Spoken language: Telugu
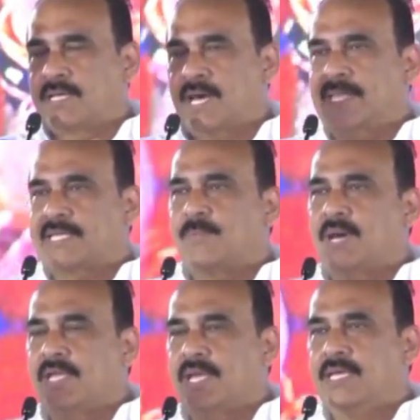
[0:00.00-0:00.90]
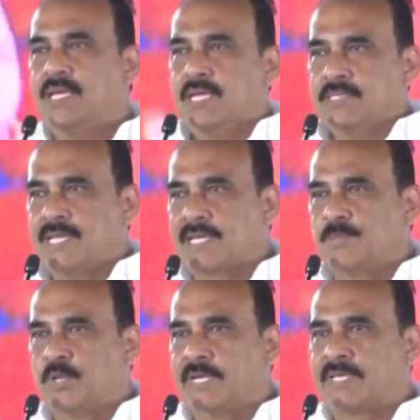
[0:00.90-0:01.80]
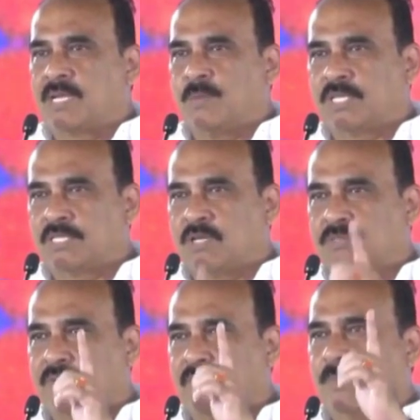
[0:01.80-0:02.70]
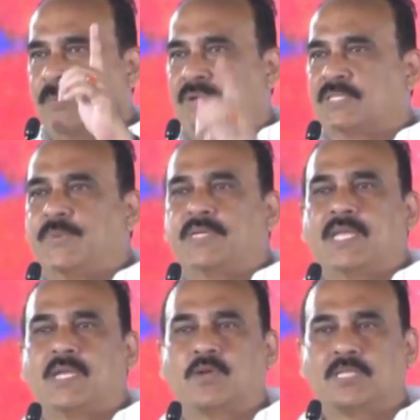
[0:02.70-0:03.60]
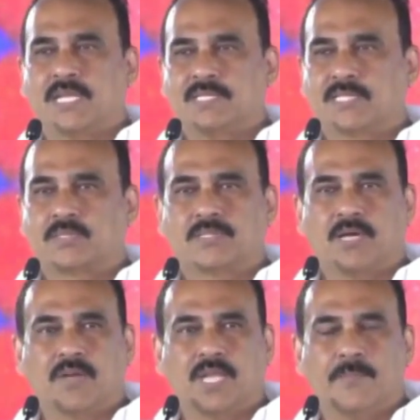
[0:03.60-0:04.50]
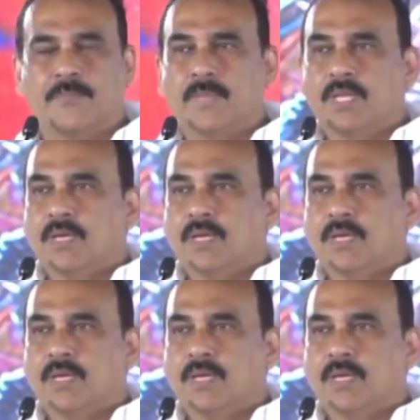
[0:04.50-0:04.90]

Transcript: కార్యక్రమాన్ని జగన్మోహన్ రెడ్డి గారు మొదటి సంవత్సరం ప్రవేశపెట్టారని కూడా తెలియజేసుకుంటా ఉన్నాం